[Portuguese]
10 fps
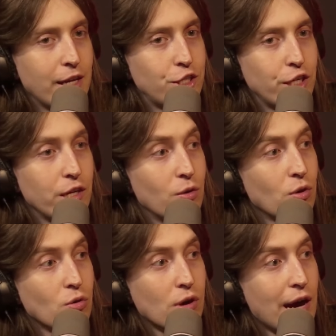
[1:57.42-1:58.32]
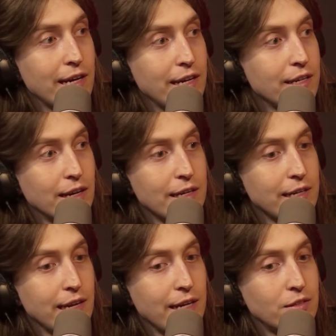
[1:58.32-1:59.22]
ele cheirou cocaína uhum.
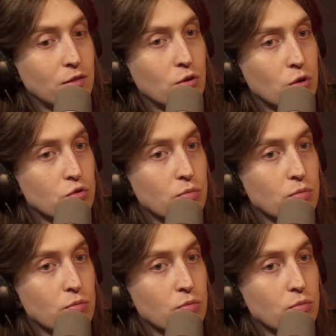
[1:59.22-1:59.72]
e ele se tornou